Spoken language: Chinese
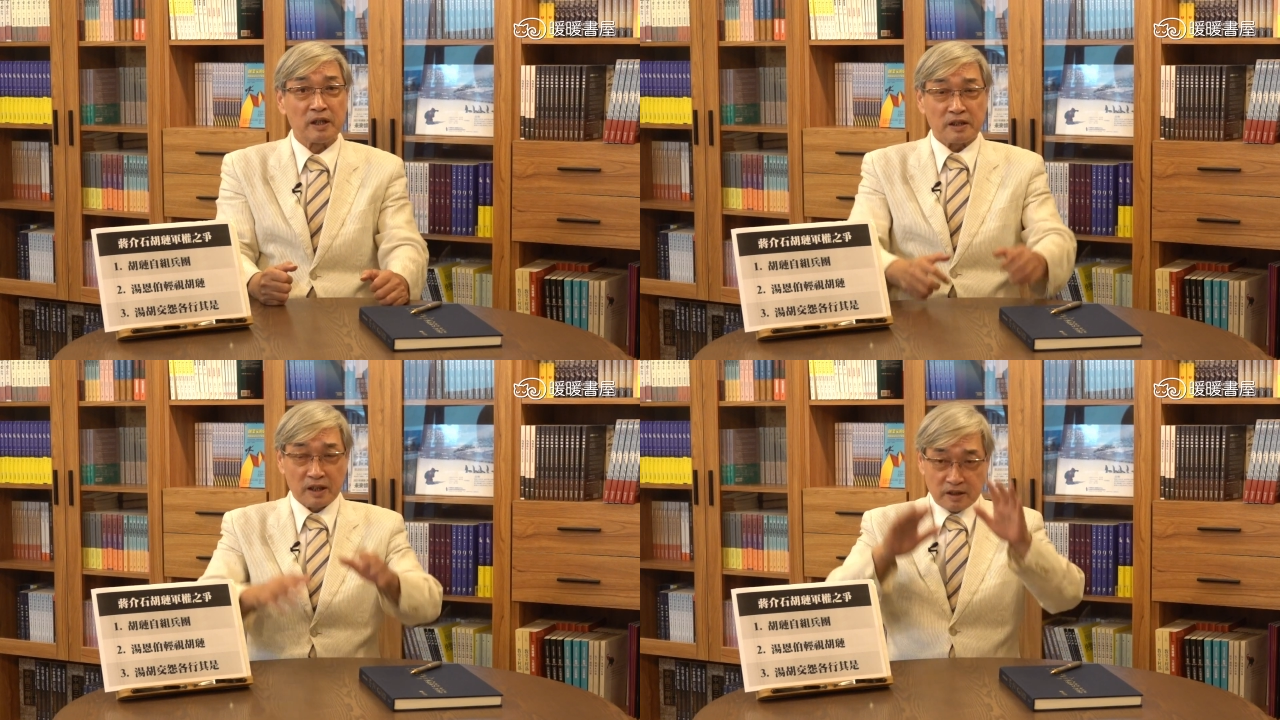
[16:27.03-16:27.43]

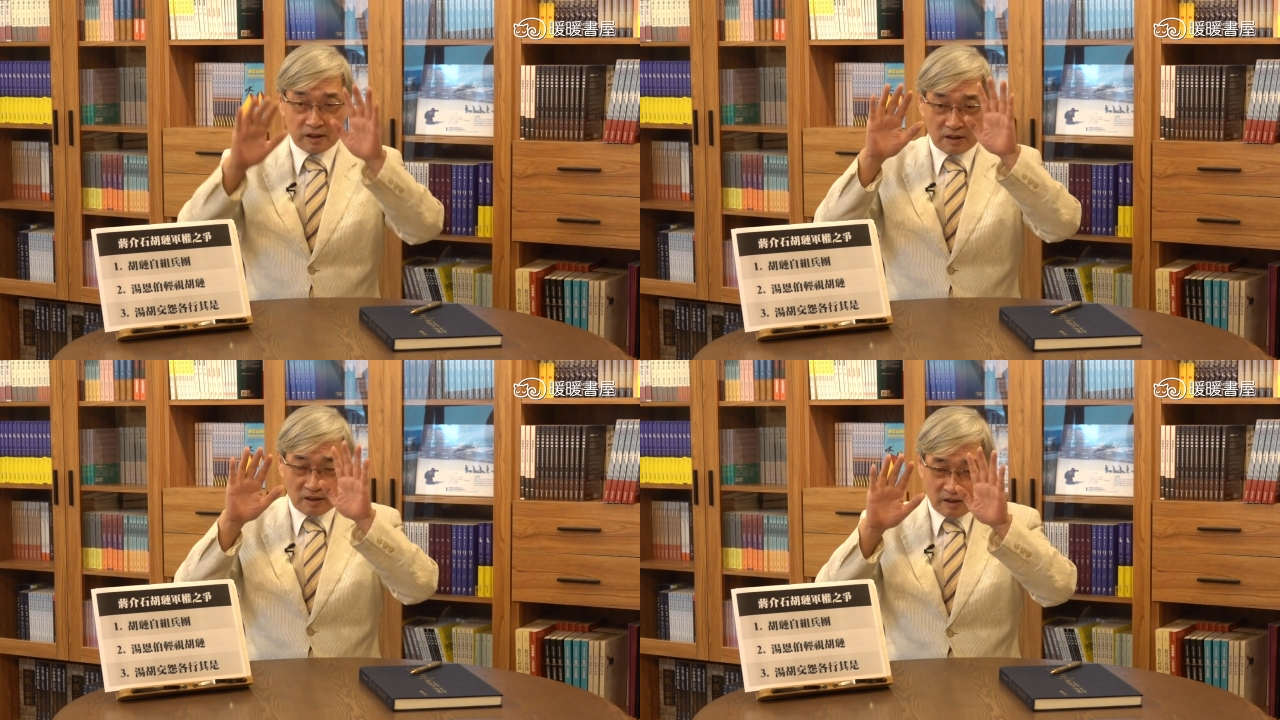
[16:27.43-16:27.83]
可
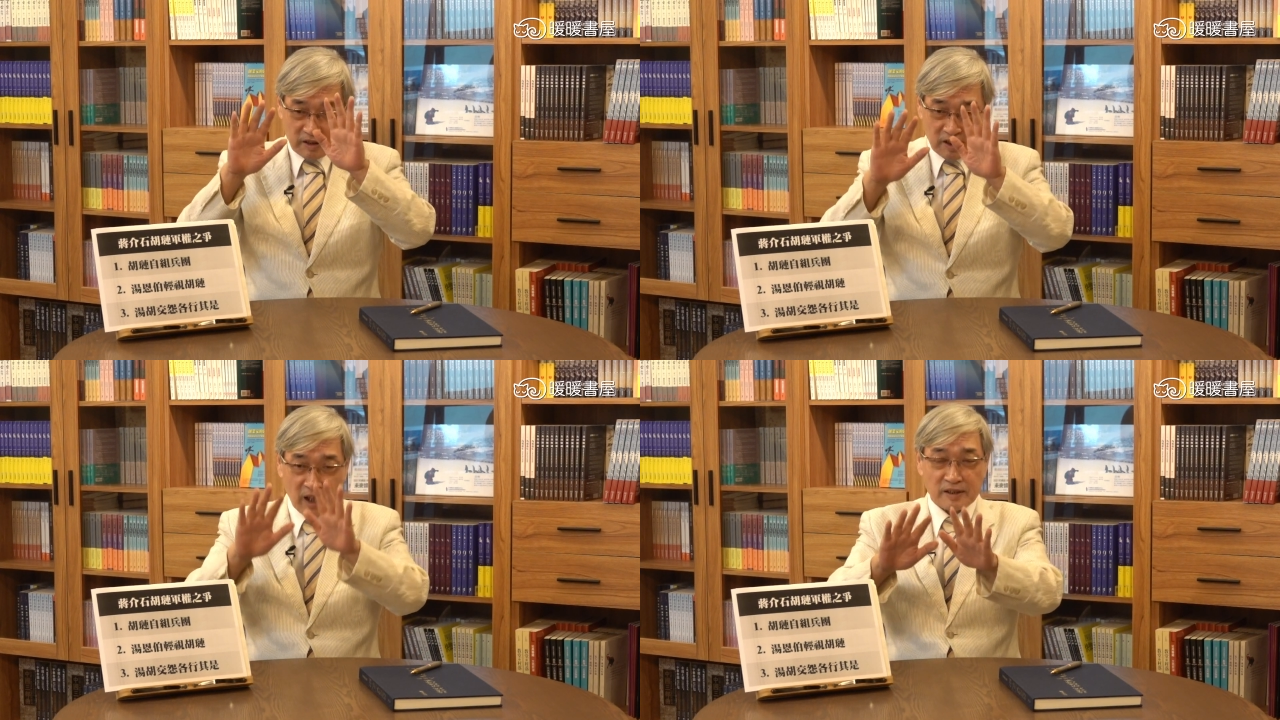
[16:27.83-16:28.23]
是
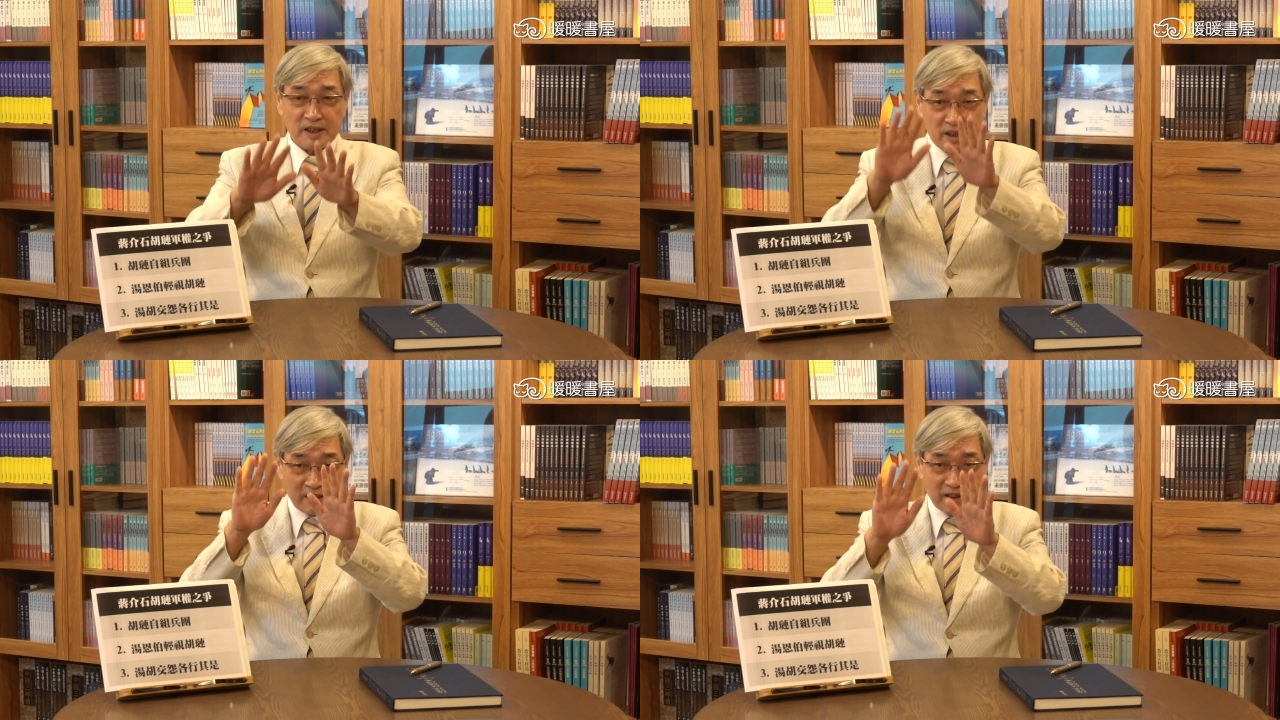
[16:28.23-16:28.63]
蒋
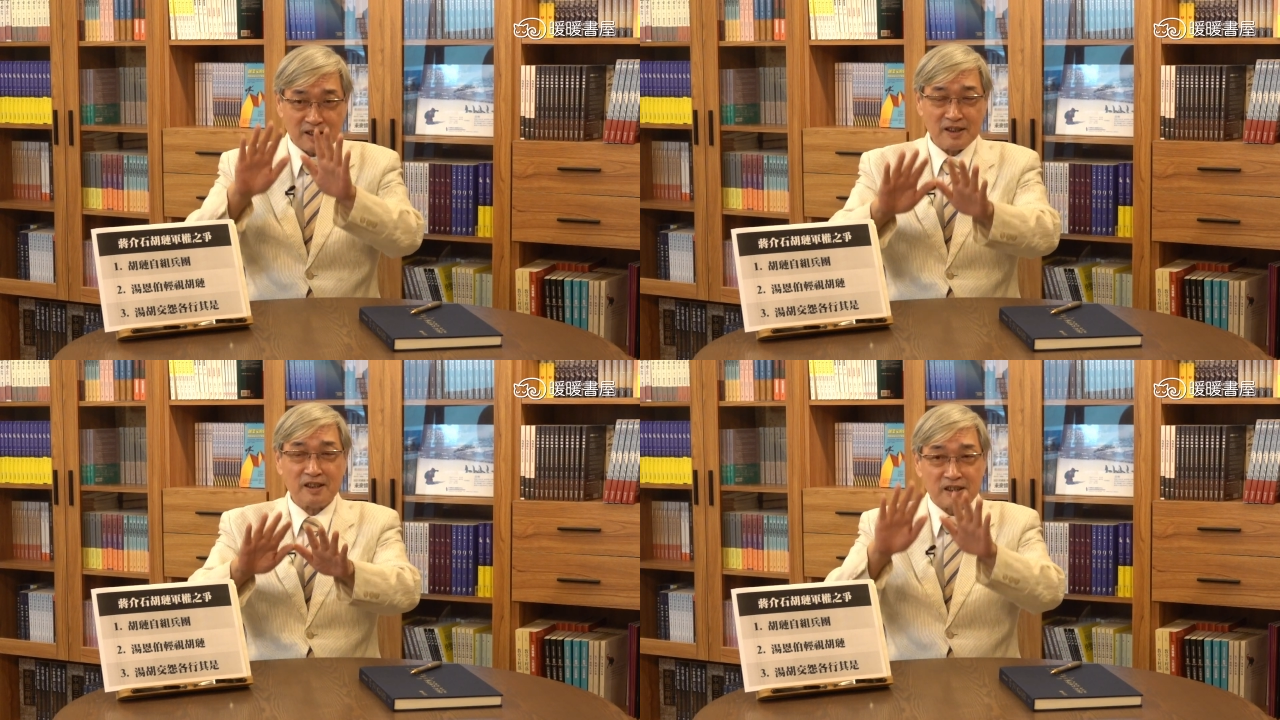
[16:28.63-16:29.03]
介石
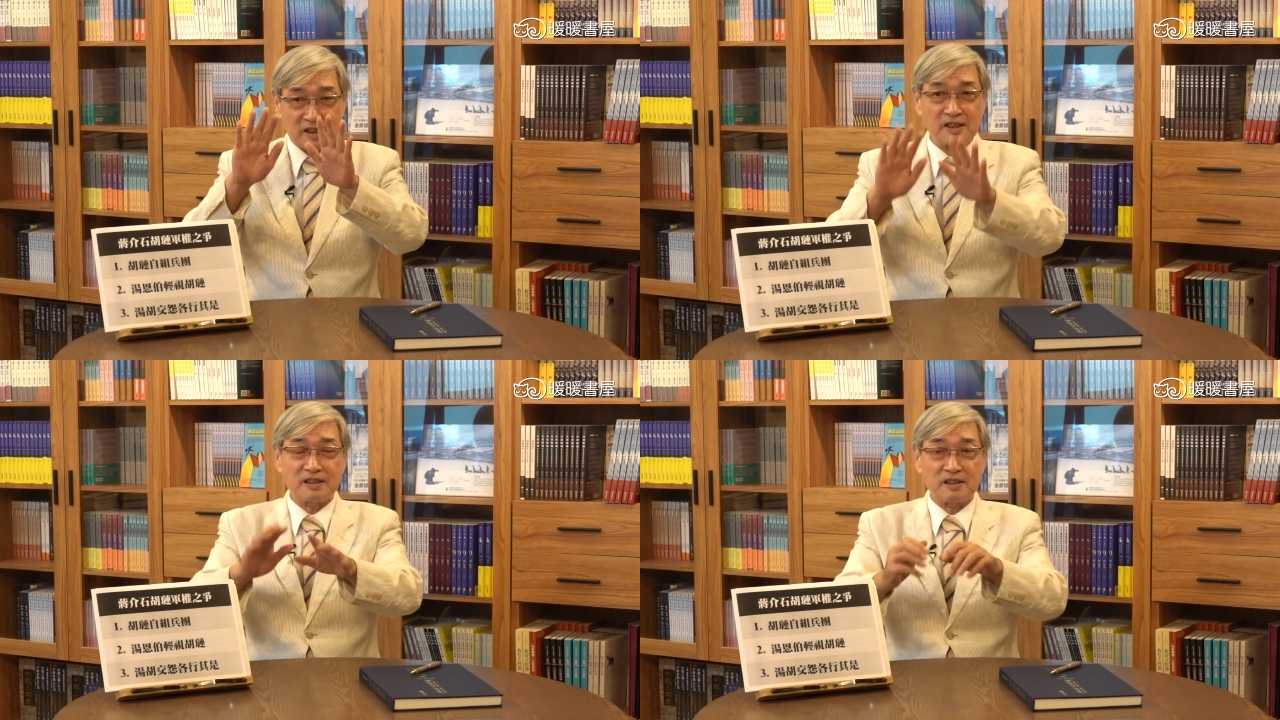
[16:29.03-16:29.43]
一
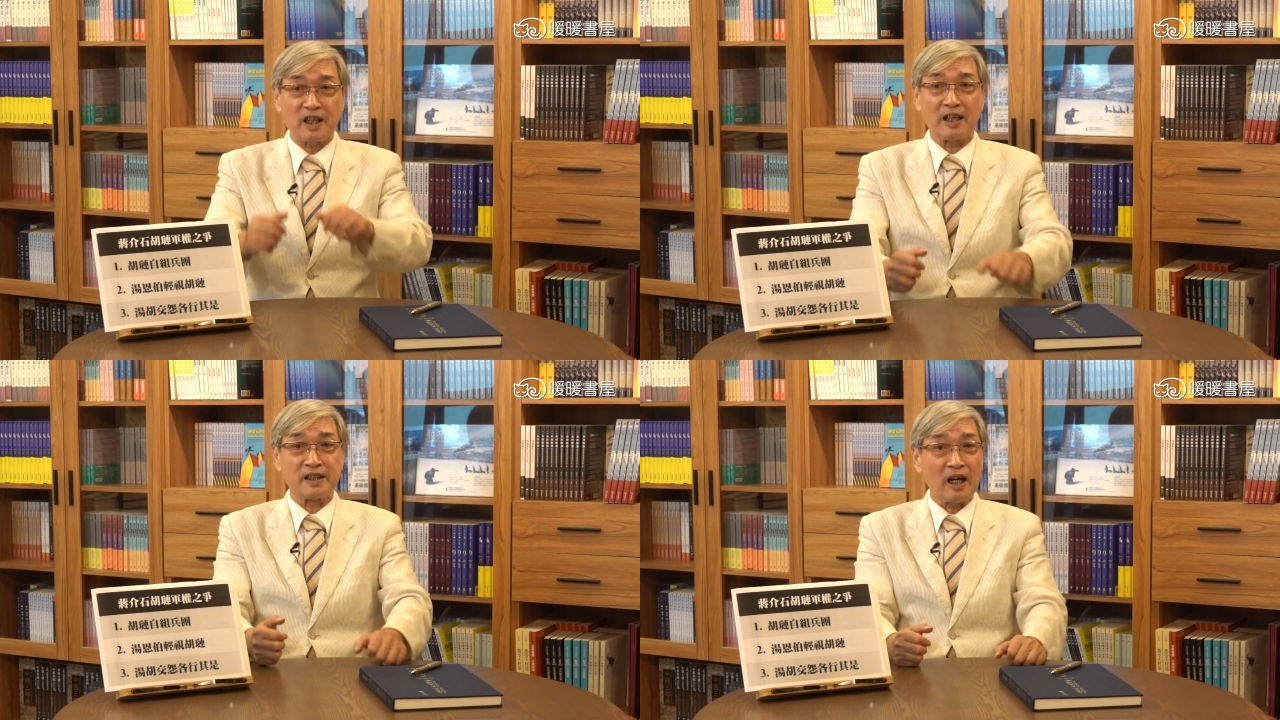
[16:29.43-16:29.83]
直施
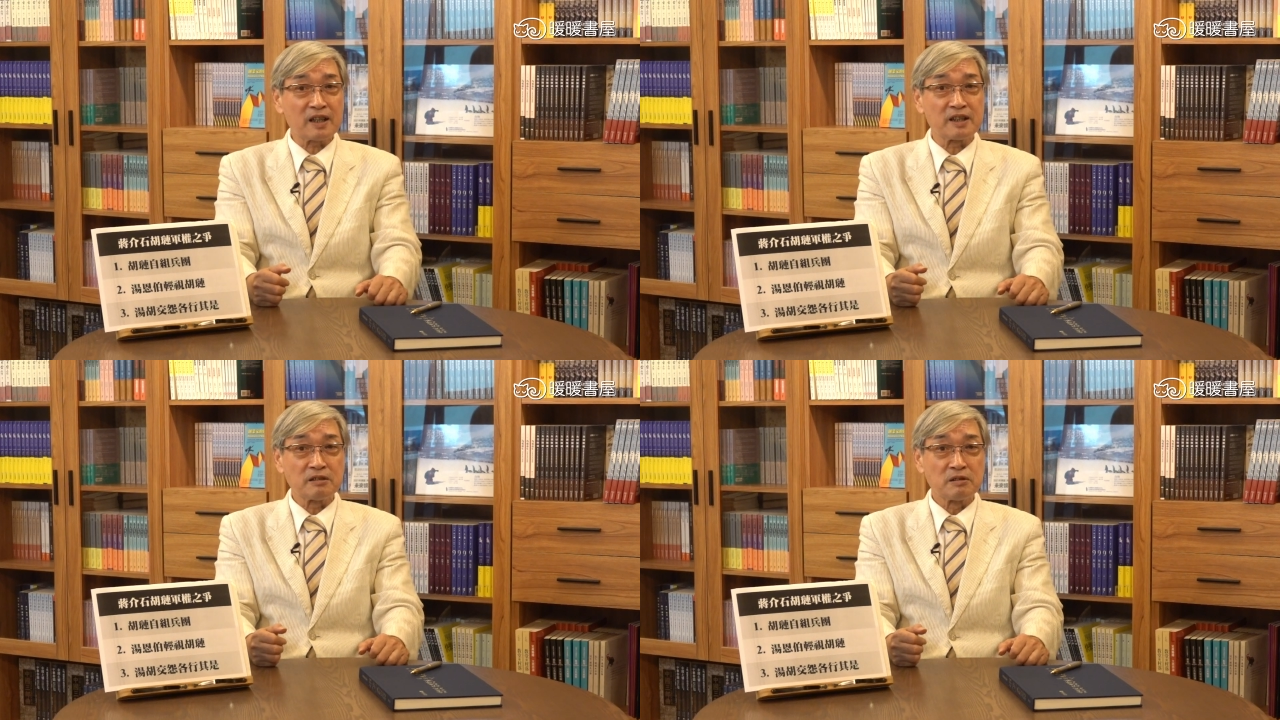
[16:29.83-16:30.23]
加压力，